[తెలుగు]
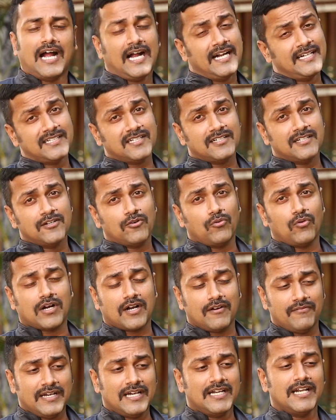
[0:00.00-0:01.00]
అండ్
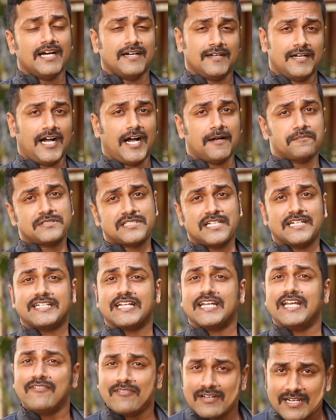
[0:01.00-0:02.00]
ఒకవేళ అప్సెట్
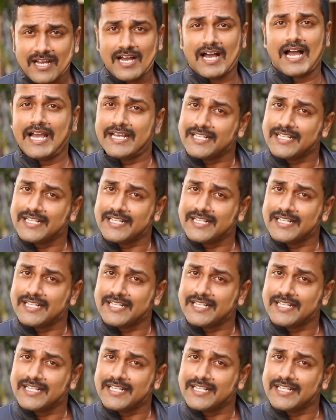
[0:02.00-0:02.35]
ఏమైనా